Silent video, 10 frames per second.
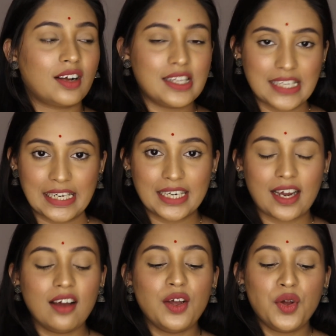कंसीलर
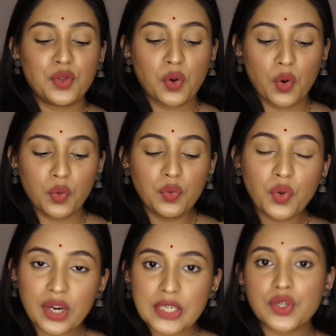का तो
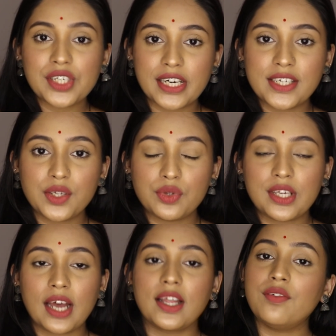उन्होंने जो शेड्स
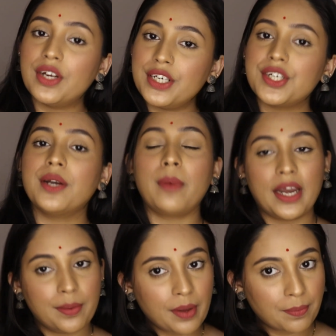यूज़ किया था वही शेड
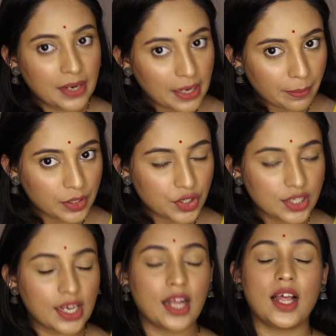मैंने भी अपने लिए
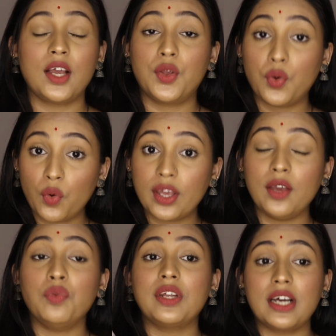परचेस किया था
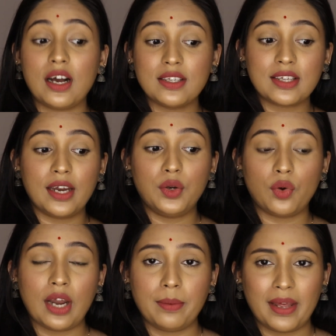क्योंकि उनका स्किन
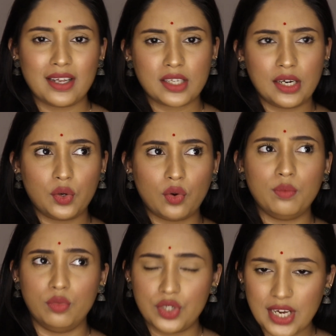टोन एंड मेरा स्किन
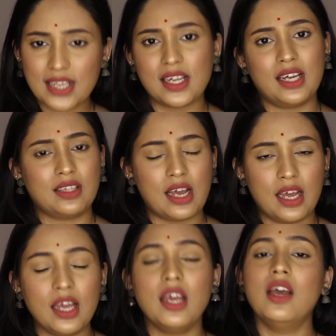टोन मुझे ऐसा लगता
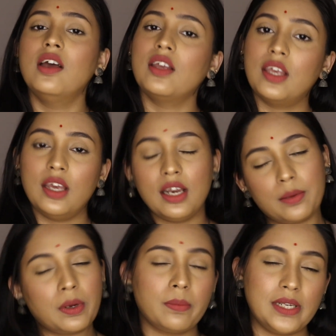है कि
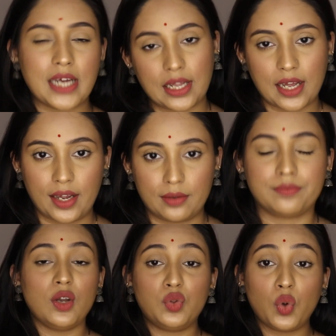लगभग मिल जाता है
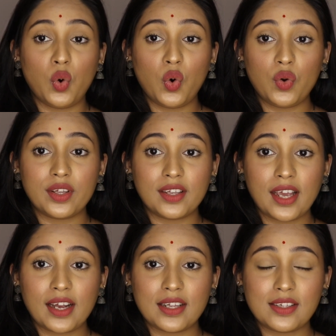तो
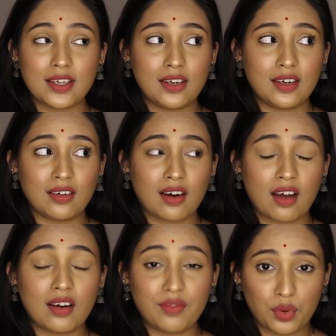ये कंसीलर
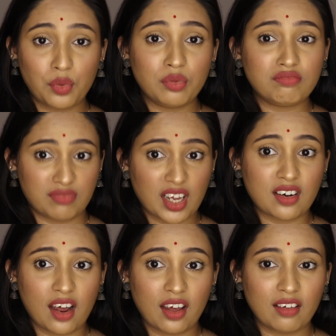का रिव्यू
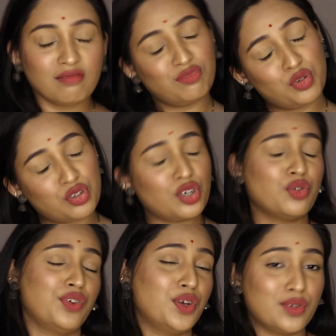देखना है तो
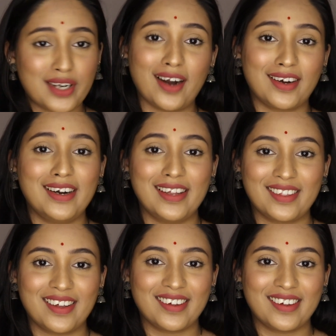चलो वीडियो स्टार्ट कर लेते